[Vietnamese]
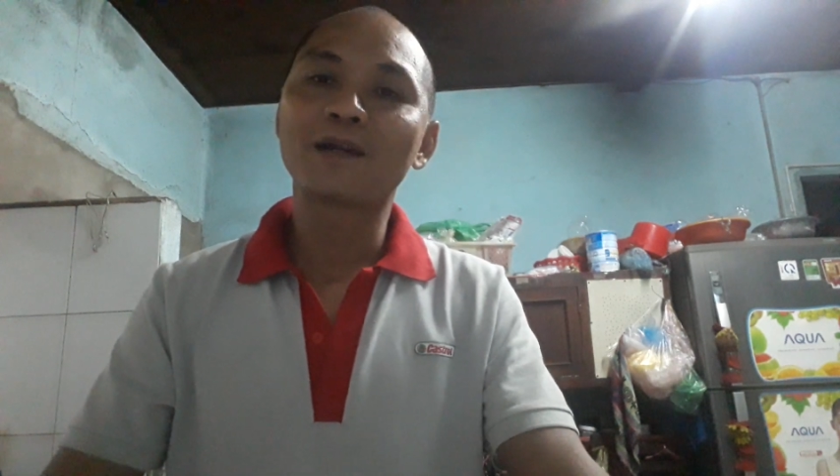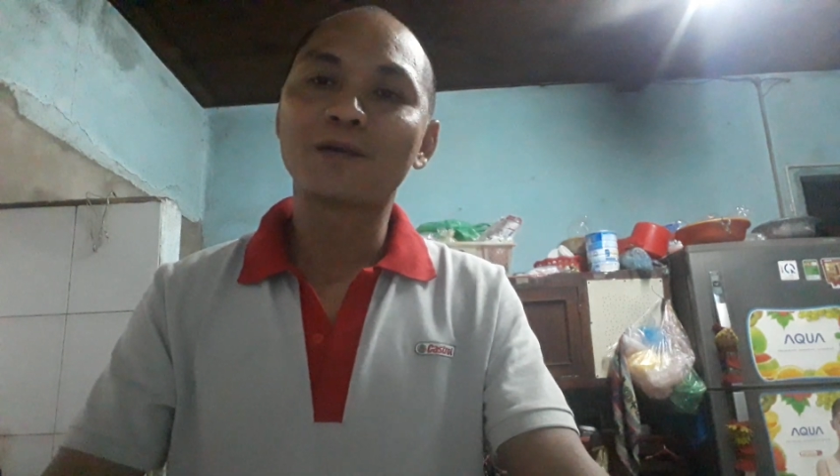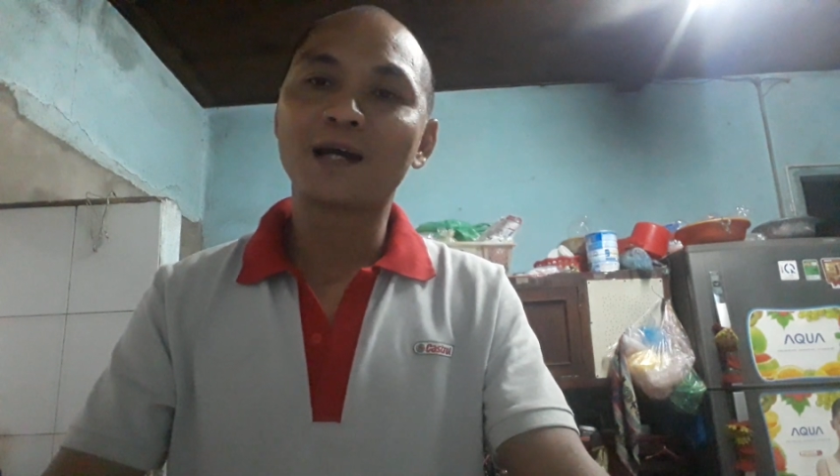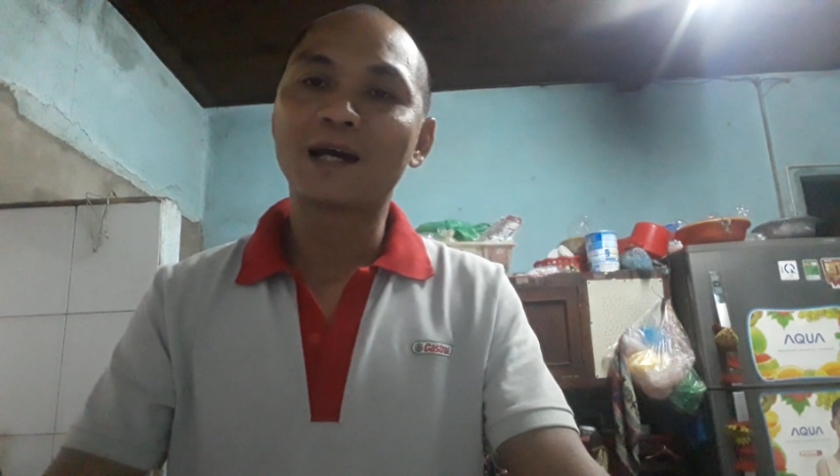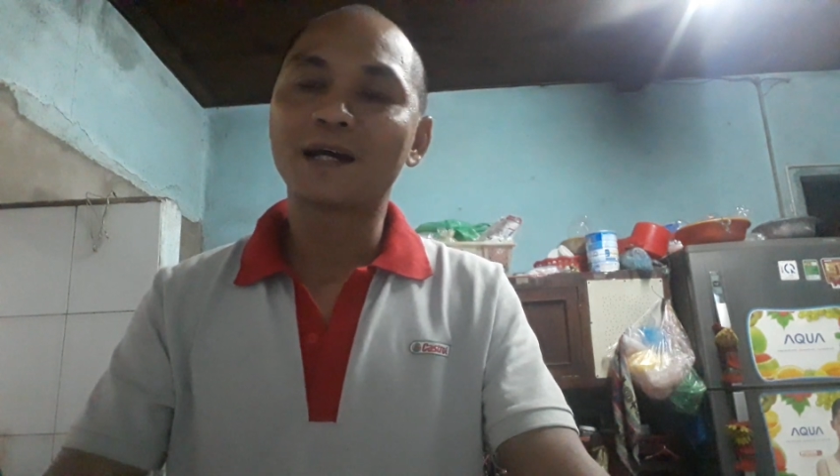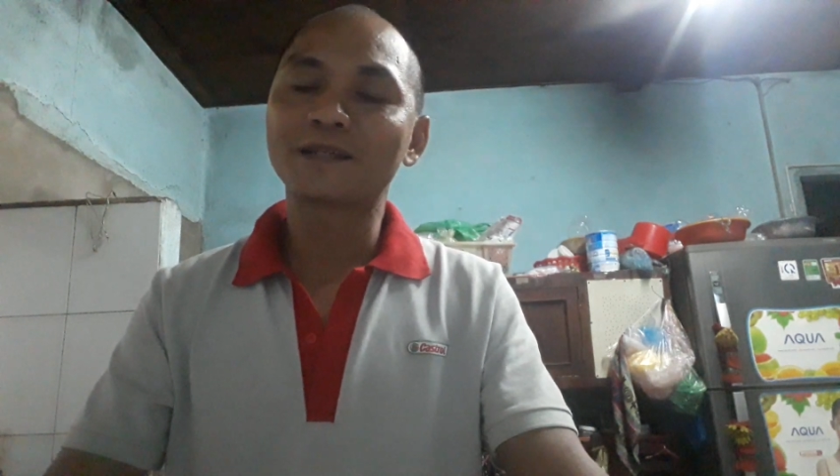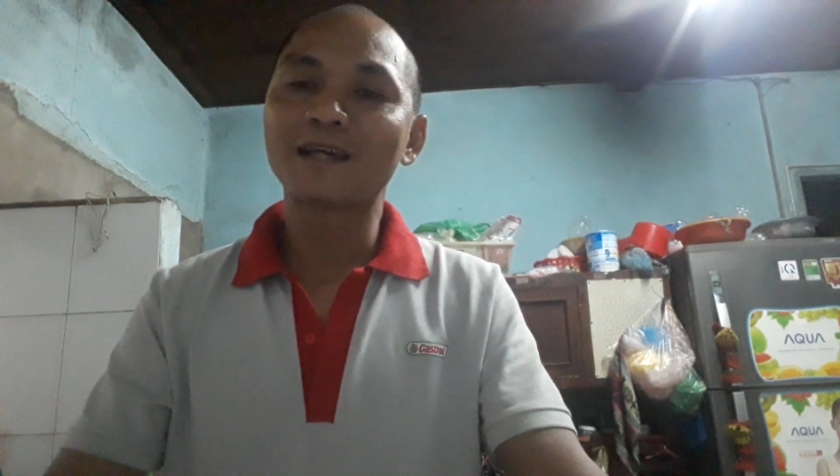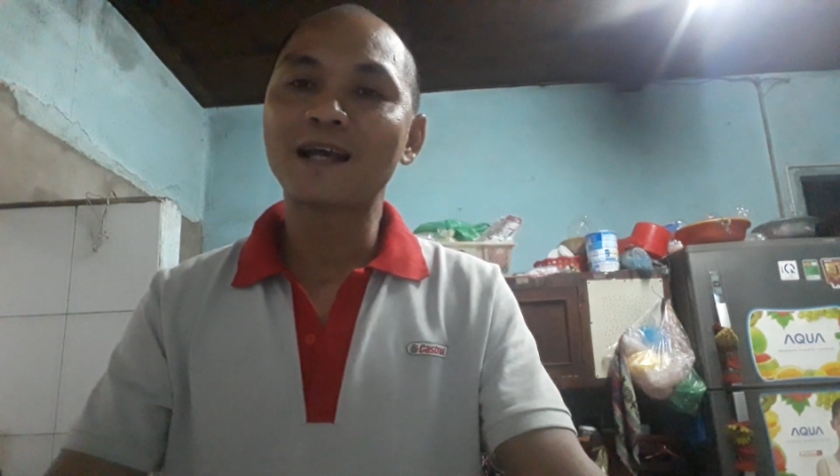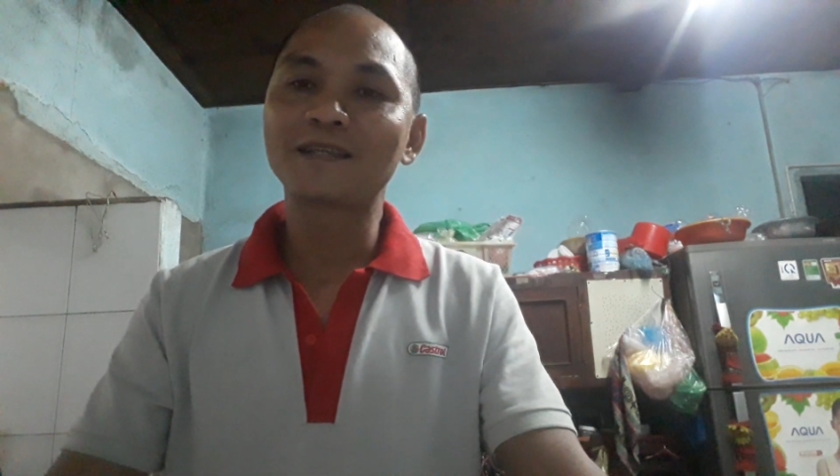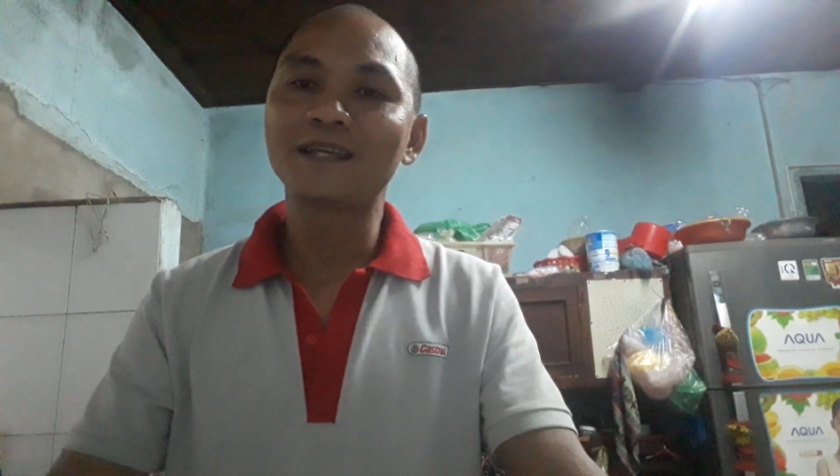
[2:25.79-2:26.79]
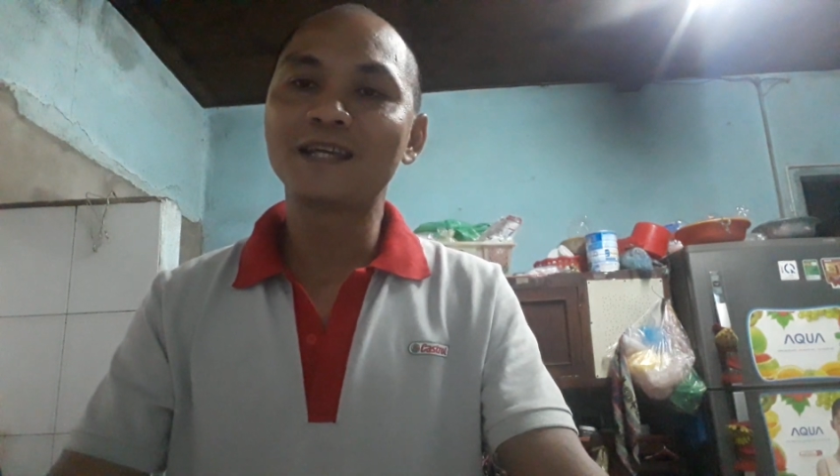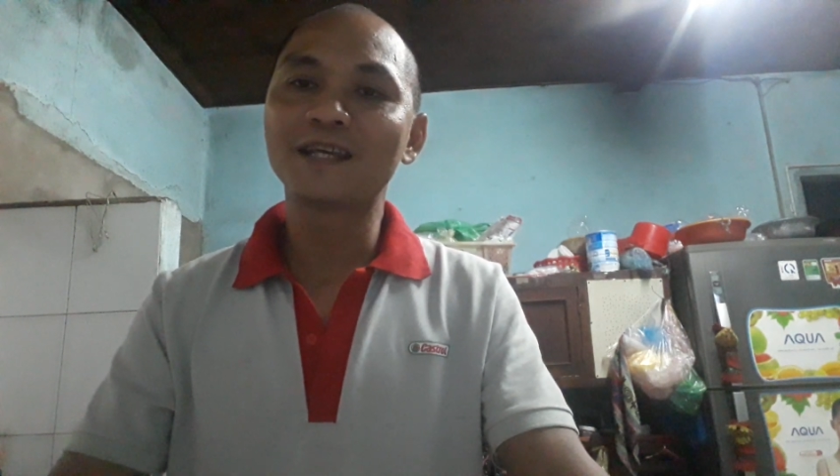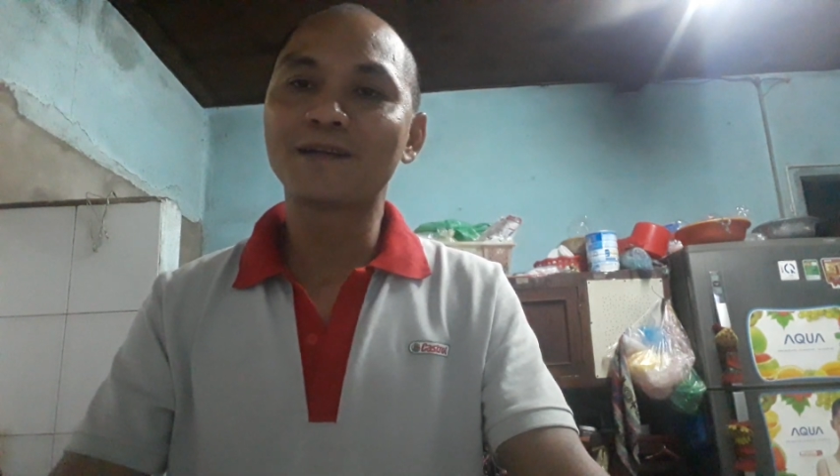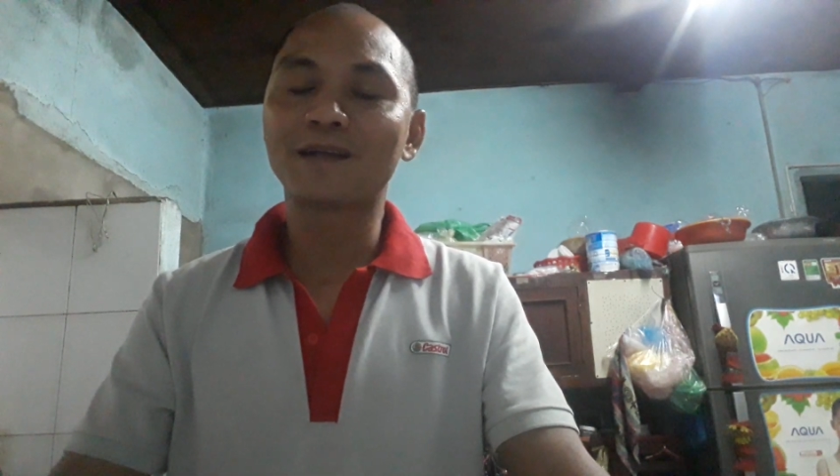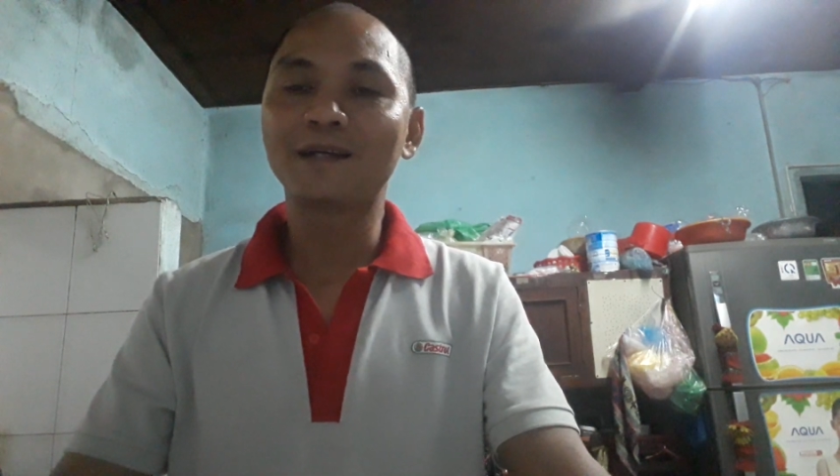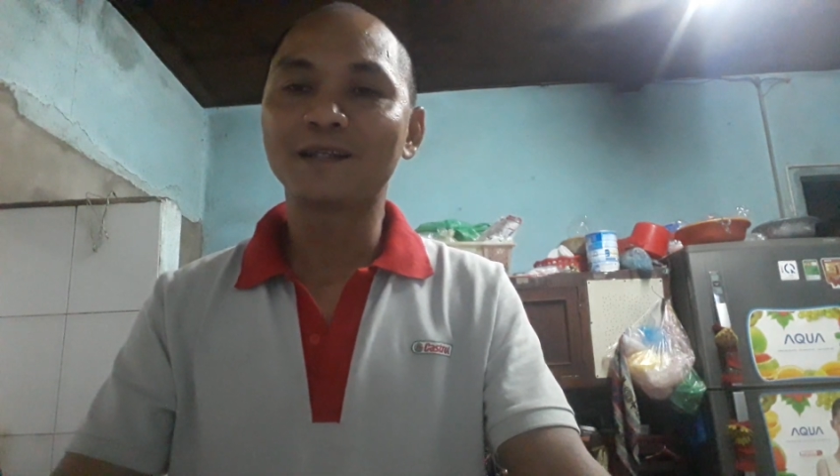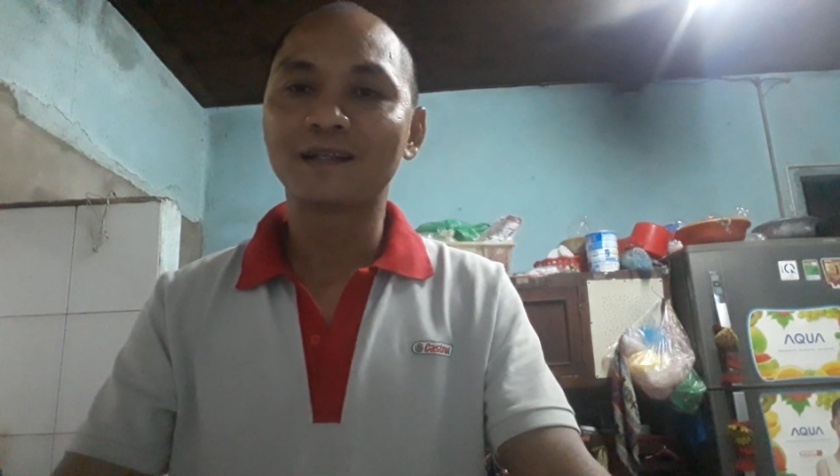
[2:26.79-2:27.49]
đầu là sa chi rồi